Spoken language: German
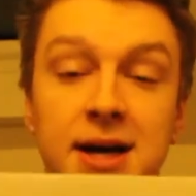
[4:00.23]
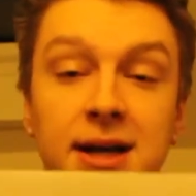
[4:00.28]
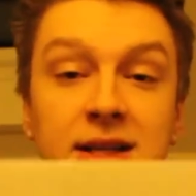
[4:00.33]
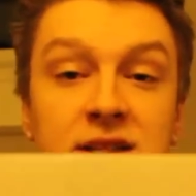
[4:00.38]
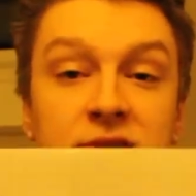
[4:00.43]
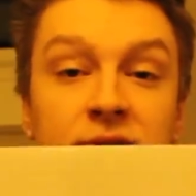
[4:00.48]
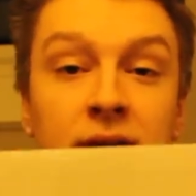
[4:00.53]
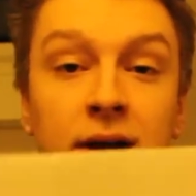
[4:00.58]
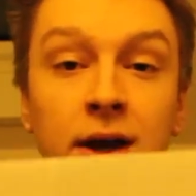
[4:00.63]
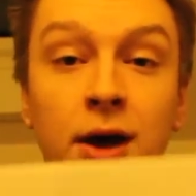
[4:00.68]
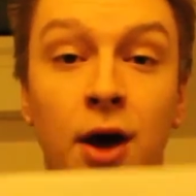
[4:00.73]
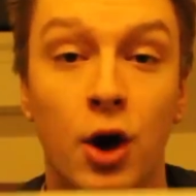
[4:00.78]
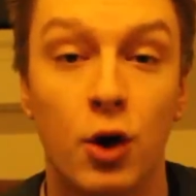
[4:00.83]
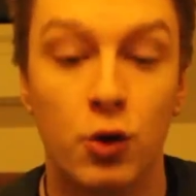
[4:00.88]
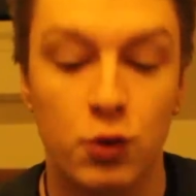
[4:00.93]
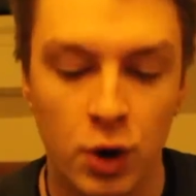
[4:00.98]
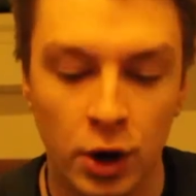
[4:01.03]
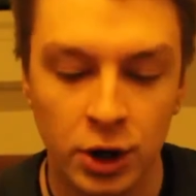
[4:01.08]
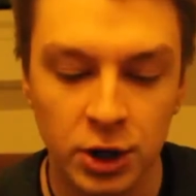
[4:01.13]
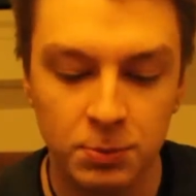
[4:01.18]
Deswegen
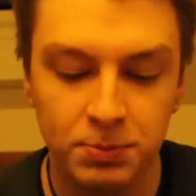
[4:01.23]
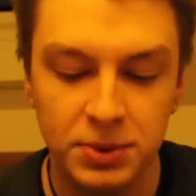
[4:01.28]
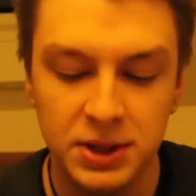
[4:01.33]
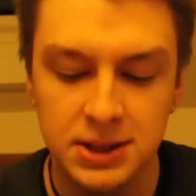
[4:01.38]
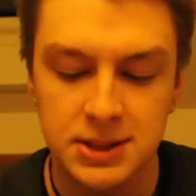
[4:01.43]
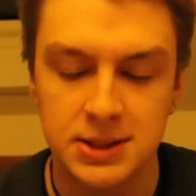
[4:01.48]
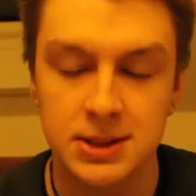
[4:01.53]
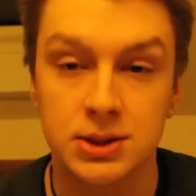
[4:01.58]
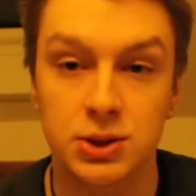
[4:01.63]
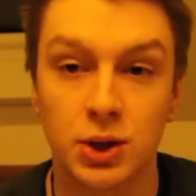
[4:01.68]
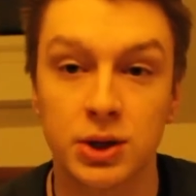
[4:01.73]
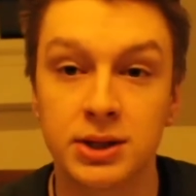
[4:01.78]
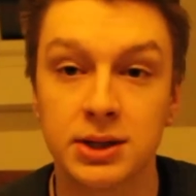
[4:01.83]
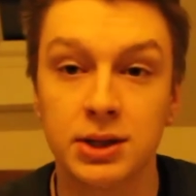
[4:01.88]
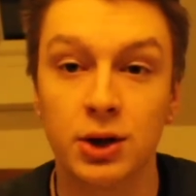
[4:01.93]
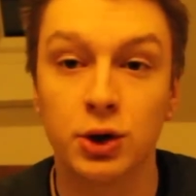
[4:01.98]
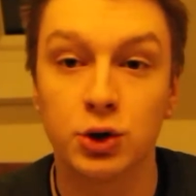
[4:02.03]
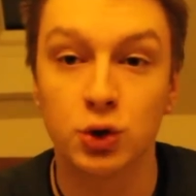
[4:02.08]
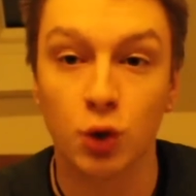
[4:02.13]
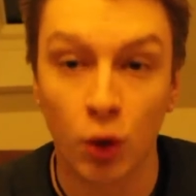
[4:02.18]
Rocket Beans solltet
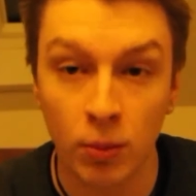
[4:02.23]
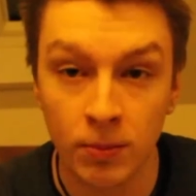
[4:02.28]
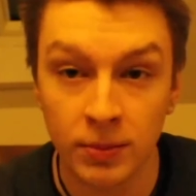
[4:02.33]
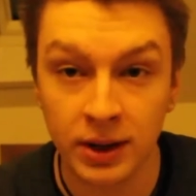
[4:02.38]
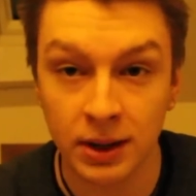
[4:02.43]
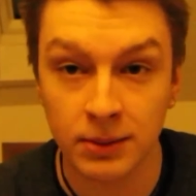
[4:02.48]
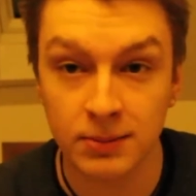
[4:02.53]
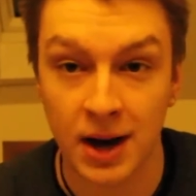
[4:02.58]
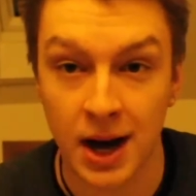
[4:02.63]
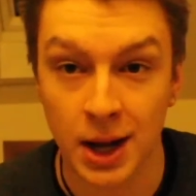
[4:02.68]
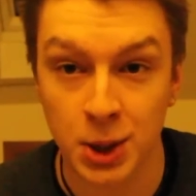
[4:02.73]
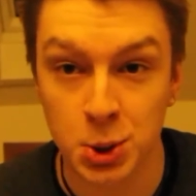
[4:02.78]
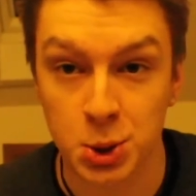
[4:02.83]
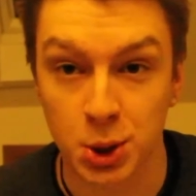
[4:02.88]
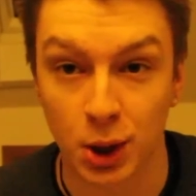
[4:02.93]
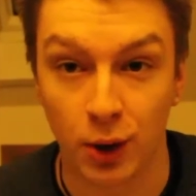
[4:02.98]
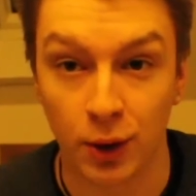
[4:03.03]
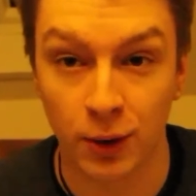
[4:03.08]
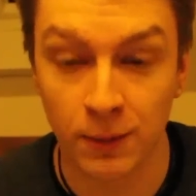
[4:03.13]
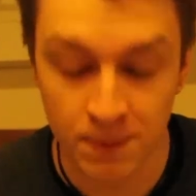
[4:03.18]
ihr euch unbedingt mal
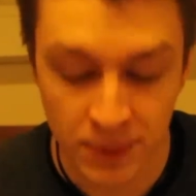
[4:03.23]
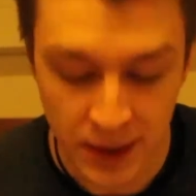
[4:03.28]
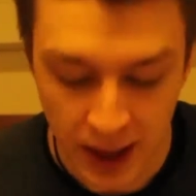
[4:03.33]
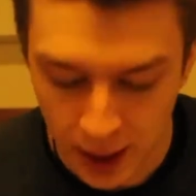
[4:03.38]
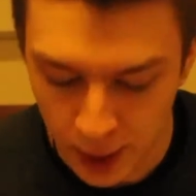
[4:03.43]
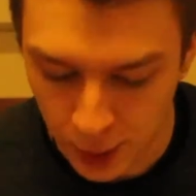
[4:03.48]
anschauen.